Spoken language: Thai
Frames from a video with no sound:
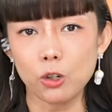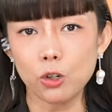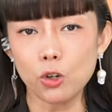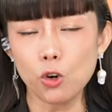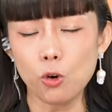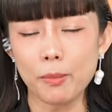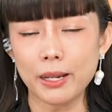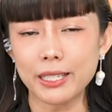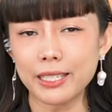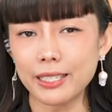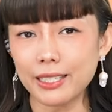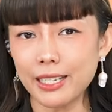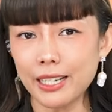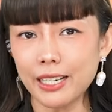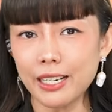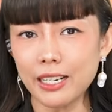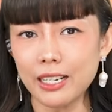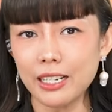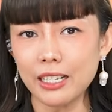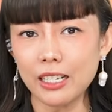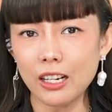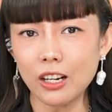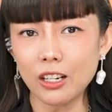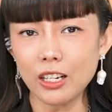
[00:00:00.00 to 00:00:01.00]
ลดลงมาจิก
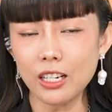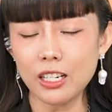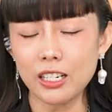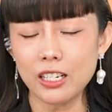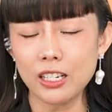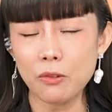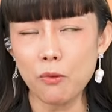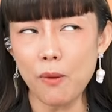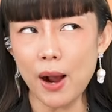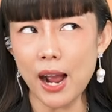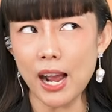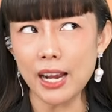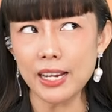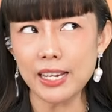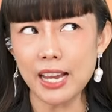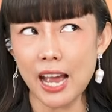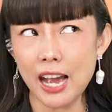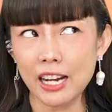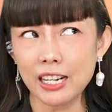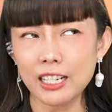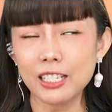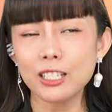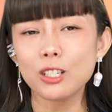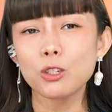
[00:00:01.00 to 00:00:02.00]
นึงก็ถือว่ายั
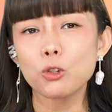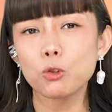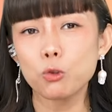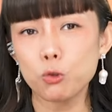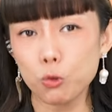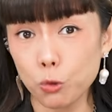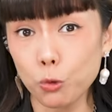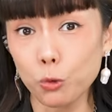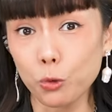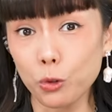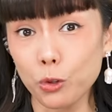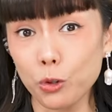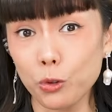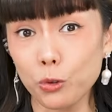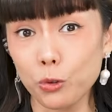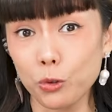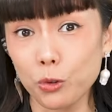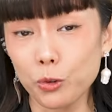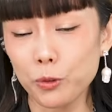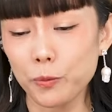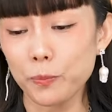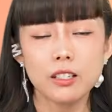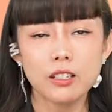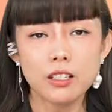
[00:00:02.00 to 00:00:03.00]
งสูงอยู่
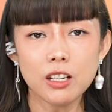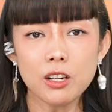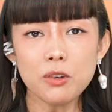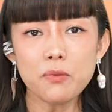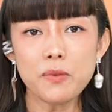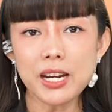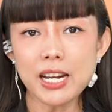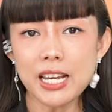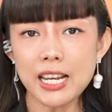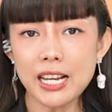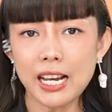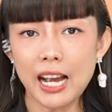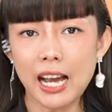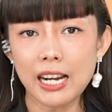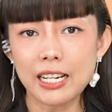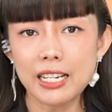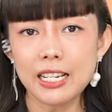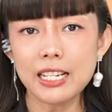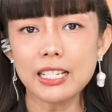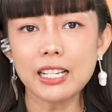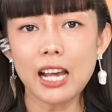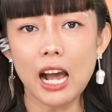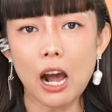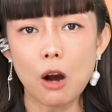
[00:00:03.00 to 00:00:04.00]
ซึ่งวิธีการ
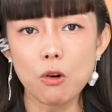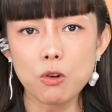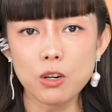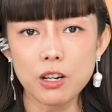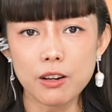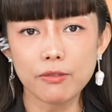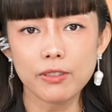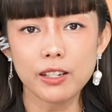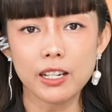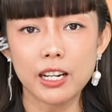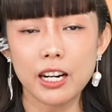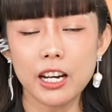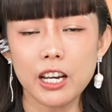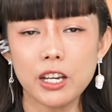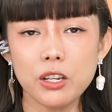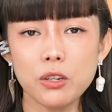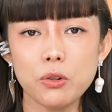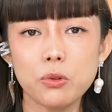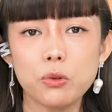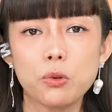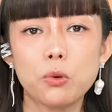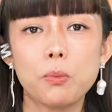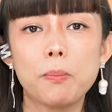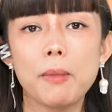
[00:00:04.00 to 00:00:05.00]
ที่จะเอาเงินเฟอ้อให้อ
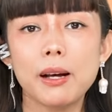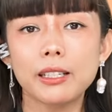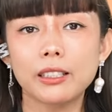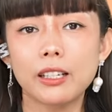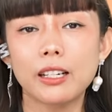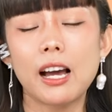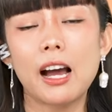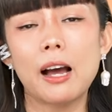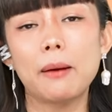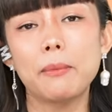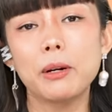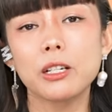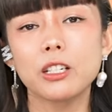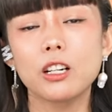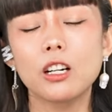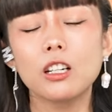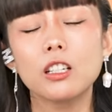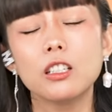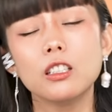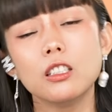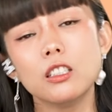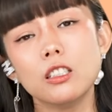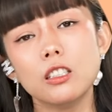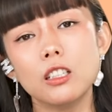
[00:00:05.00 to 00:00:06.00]
ยู่ มาตรฐานมันก็
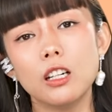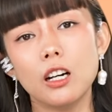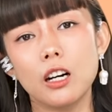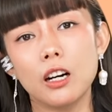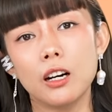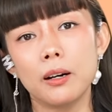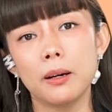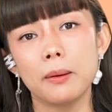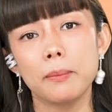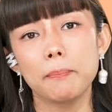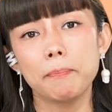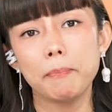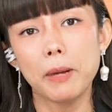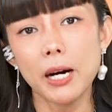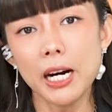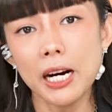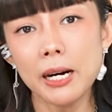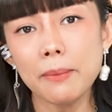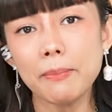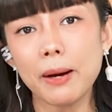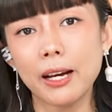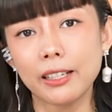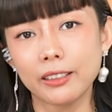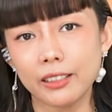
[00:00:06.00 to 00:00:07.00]
คืออเพิ่
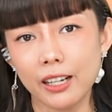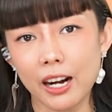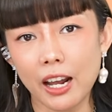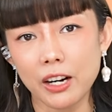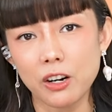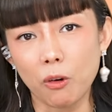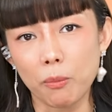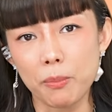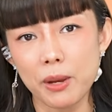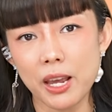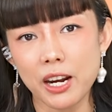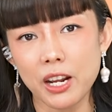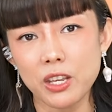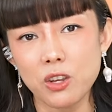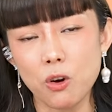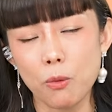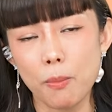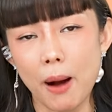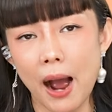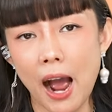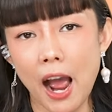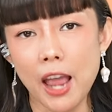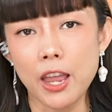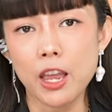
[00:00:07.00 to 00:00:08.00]
มอัตราดอกเบี้ยนโย
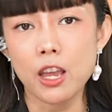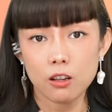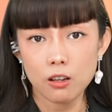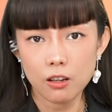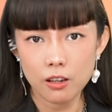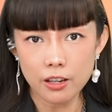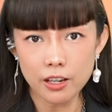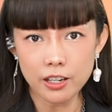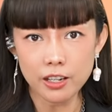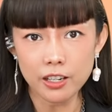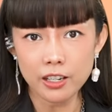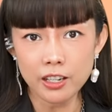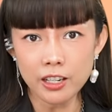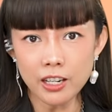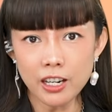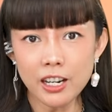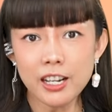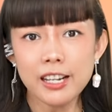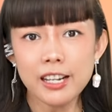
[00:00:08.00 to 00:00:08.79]
บาย หรือ